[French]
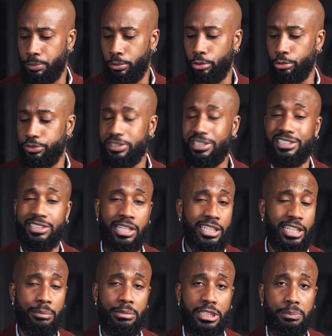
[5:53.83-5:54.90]
pour le visage et de la
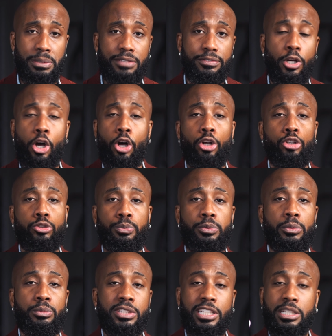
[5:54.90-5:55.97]
crème SPF, tu
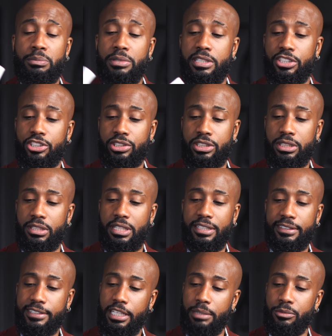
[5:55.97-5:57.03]
peux très bien acheter
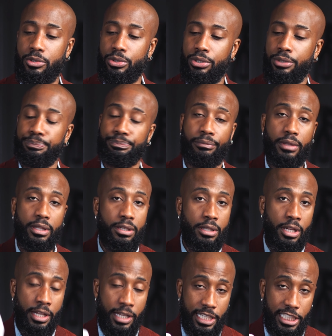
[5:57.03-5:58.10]
la crème euh,
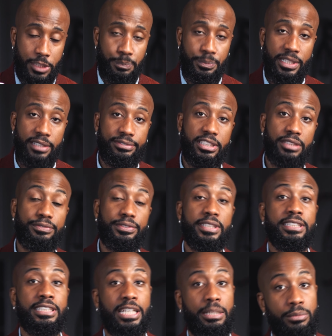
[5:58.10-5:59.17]
SPF qui
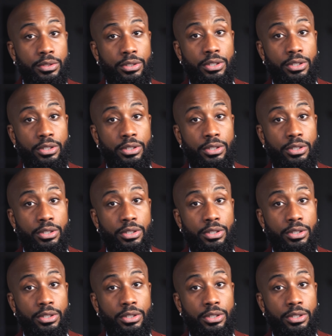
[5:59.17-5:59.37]
fait crème